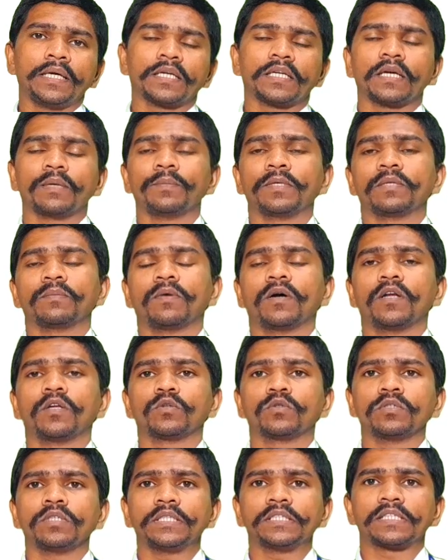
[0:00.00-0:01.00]
அட்டாமிக்
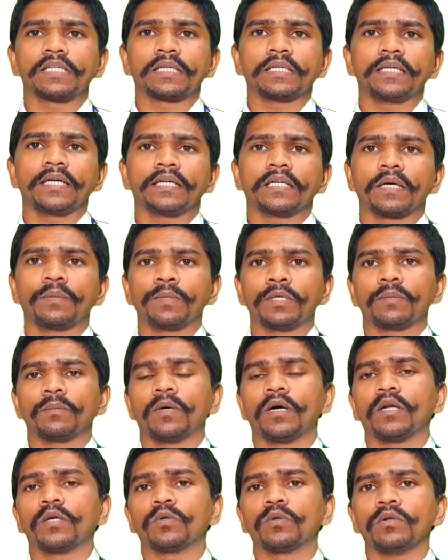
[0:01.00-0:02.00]
மாலிகுல் ட்ரை அட்டாமிக்
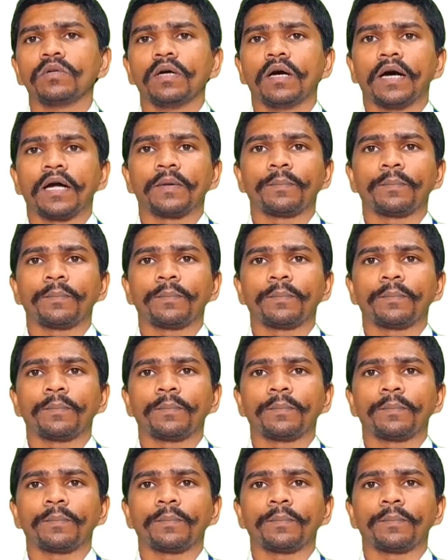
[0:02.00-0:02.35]
மாலிகுல்